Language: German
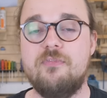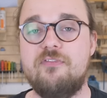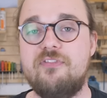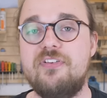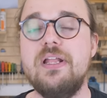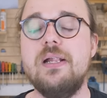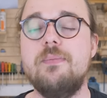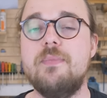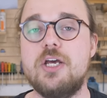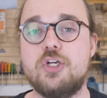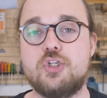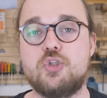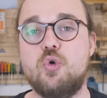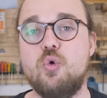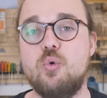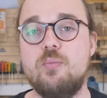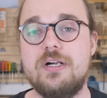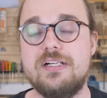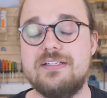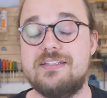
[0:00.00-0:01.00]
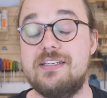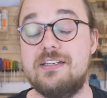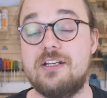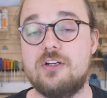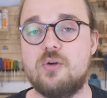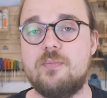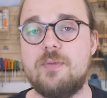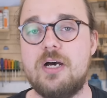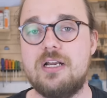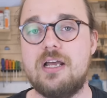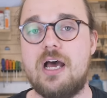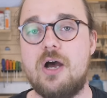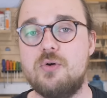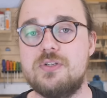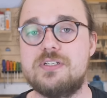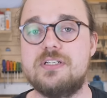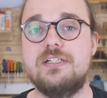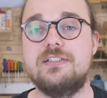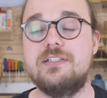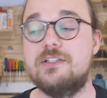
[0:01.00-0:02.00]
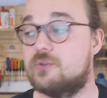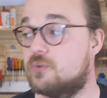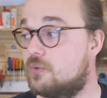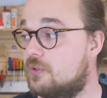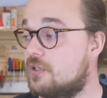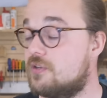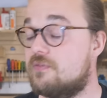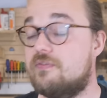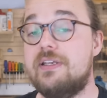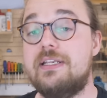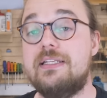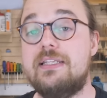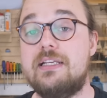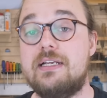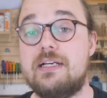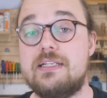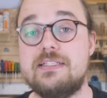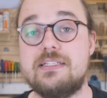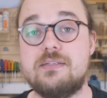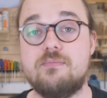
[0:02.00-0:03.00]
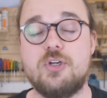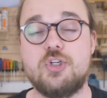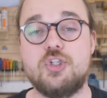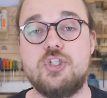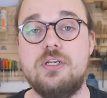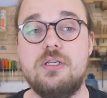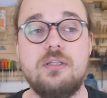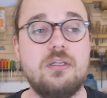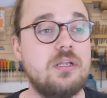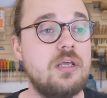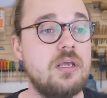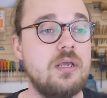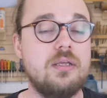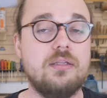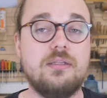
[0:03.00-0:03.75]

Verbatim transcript: viel mehr Strom als jeder normale Haushalt, natürlich wegen den ganzen Maschinen,